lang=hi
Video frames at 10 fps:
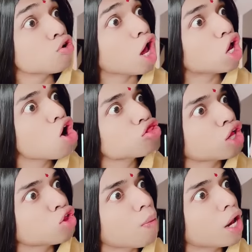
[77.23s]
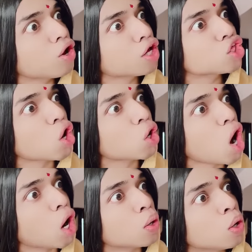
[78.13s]
नहीं हो सकती तुम्हारे घर की
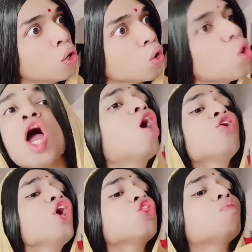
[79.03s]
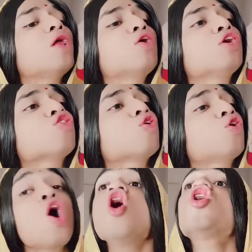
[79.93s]
शक्कर कोई हक नहीं है तुम्हारे घर की शक्कर
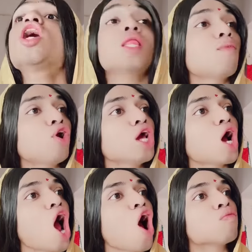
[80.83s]
को खत्म होने का